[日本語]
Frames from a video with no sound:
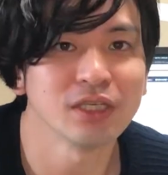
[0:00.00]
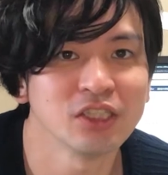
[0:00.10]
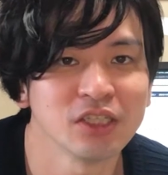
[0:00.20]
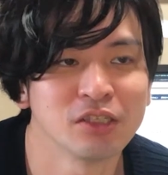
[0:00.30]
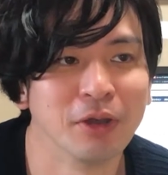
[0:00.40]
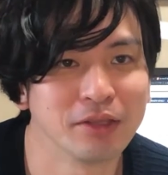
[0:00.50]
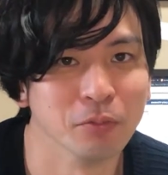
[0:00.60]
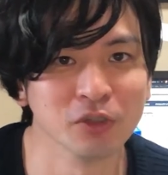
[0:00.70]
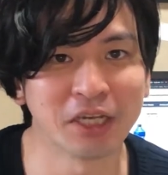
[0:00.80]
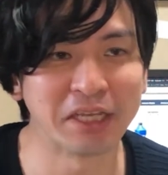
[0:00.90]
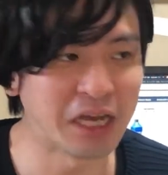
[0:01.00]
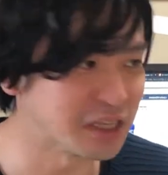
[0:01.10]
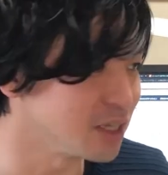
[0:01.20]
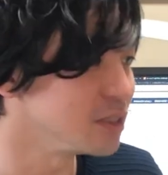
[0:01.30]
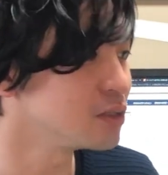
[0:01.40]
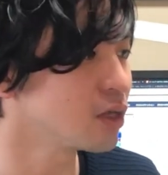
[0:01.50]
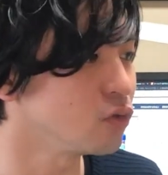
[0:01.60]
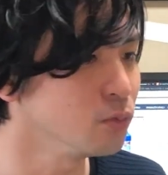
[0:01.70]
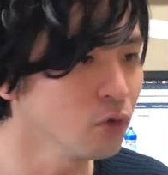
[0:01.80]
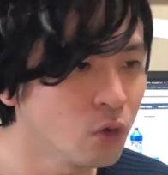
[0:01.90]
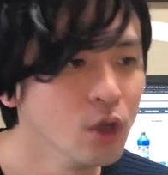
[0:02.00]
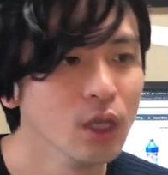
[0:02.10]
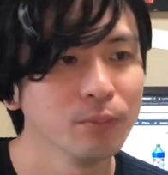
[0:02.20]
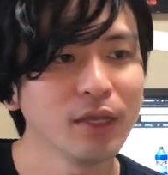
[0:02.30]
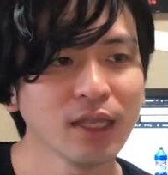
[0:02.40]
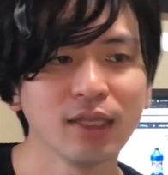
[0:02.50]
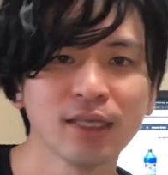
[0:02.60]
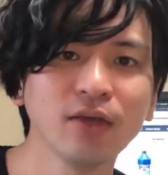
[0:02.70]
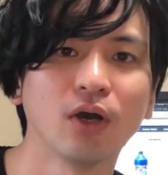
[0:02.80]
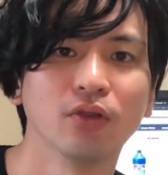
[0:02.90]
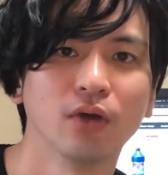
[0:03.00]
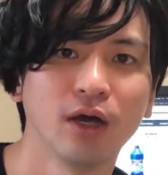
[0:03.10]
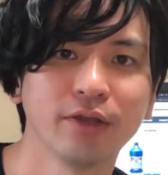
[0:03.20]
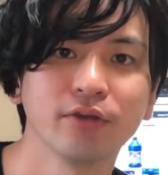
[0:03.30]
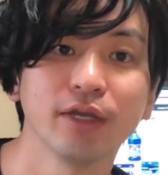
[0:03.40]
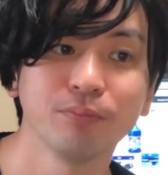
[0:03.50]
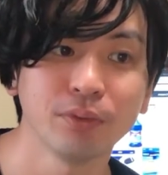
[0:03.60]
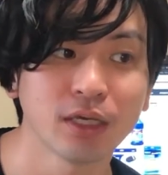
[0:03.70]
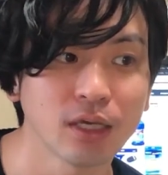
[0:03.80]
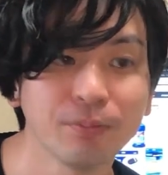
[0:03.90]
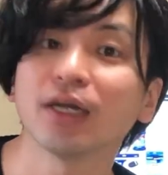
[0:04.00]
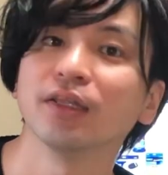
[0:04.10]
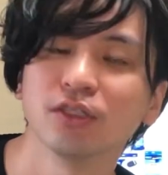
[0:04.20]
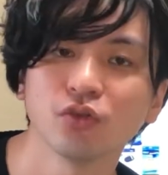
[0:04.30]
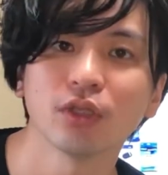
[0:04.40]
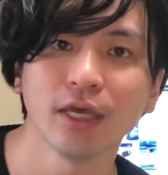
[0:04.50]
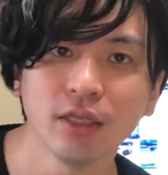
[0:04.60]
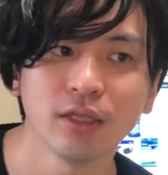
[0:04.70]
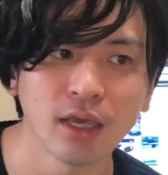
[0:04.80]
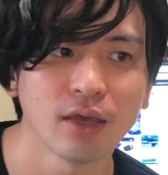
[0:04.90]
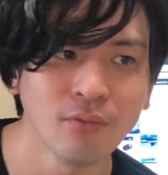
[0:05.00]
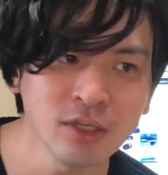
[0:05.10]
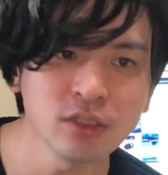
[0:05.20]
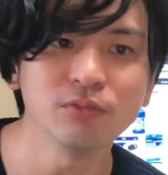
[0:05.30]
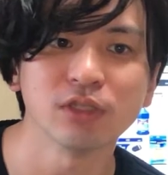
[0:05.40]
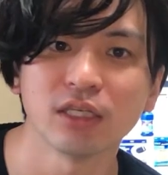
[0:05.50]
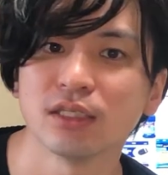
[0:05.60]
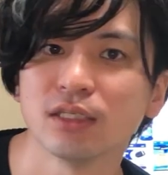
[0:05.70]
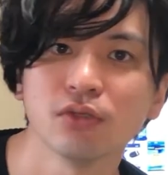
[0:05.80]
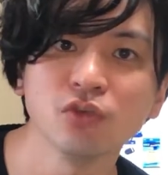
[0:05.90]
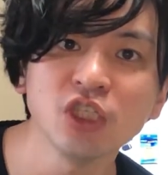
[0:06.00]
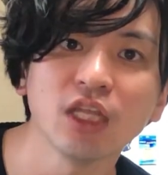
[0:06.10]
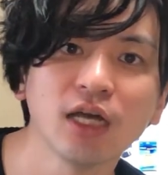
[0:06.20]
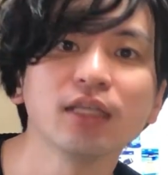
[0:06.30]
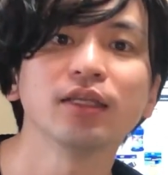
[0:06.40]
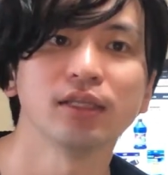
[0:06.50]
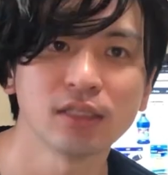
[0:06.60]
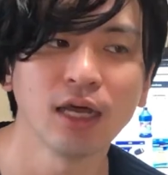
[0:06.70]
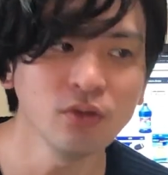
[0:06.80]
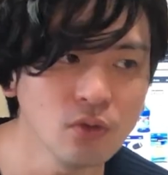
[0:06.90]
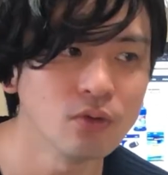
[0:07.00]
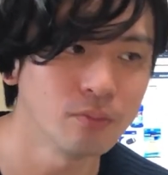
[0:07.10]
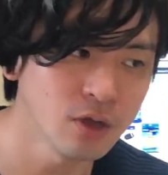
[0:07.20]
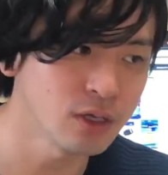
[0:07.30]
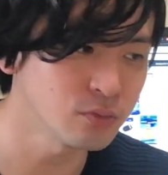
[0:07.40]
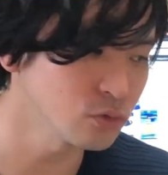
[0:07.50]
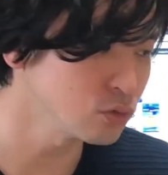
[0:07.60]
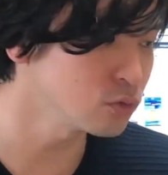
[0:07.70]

戦してしまって申し訳なかったんですけども、まあ、ただ最後あの、あれぐらいピカピカな状態で、ワックスもね、全然落ちてなかったです。あと、まあ、こう、